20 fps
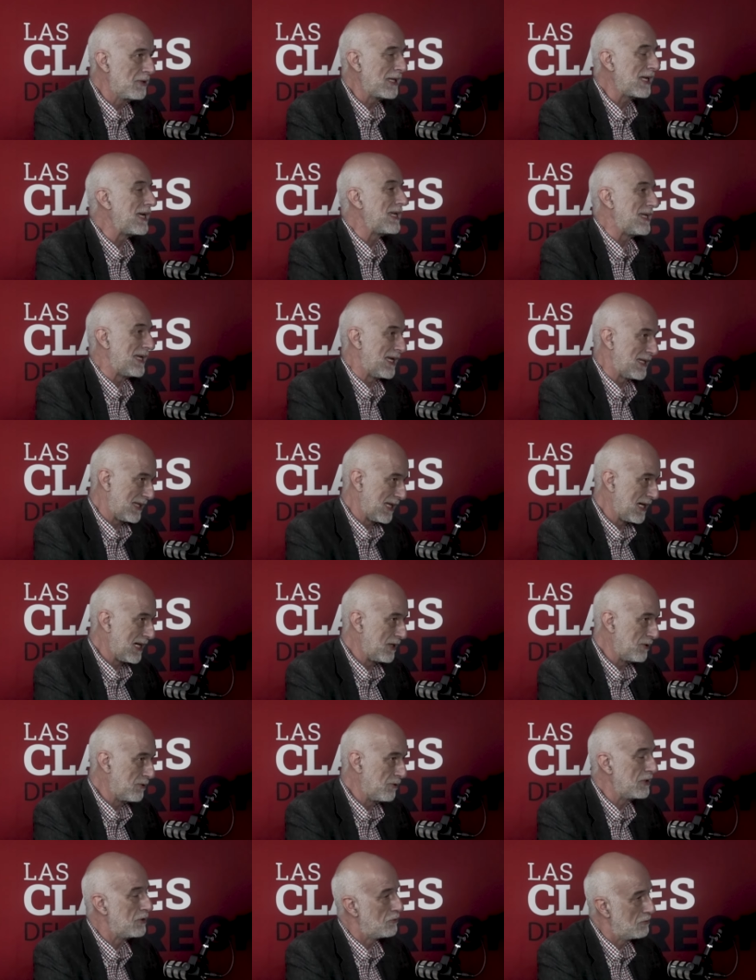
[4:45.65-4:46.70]
que ya te
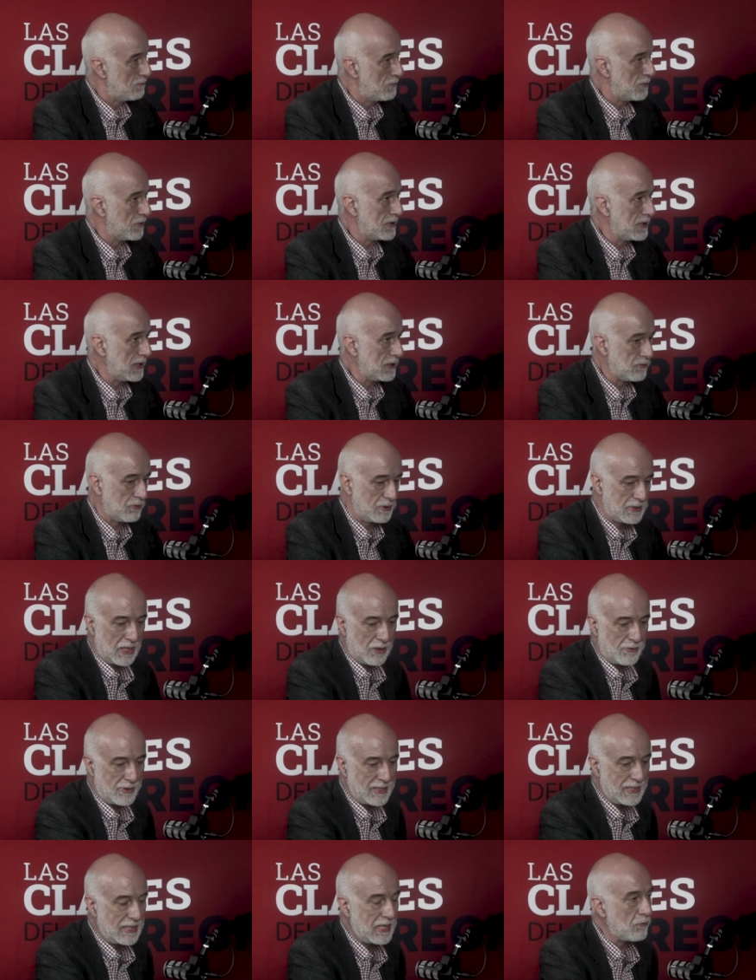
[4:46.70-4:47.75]
ganó en un proceso y
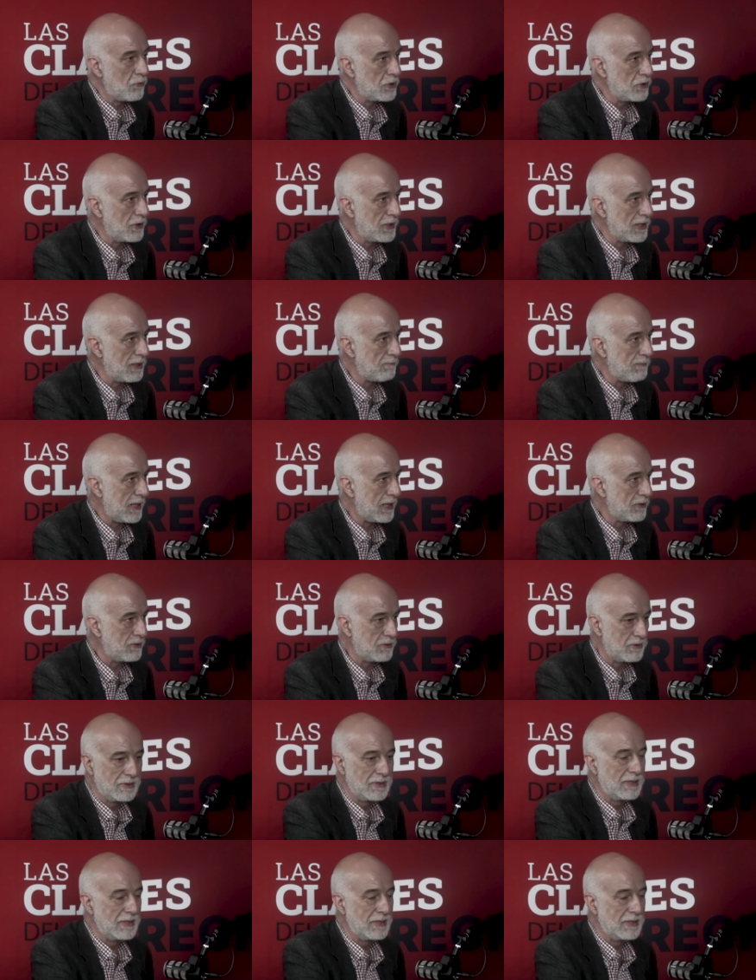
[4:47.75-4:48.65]
ahora en el juicio de amparo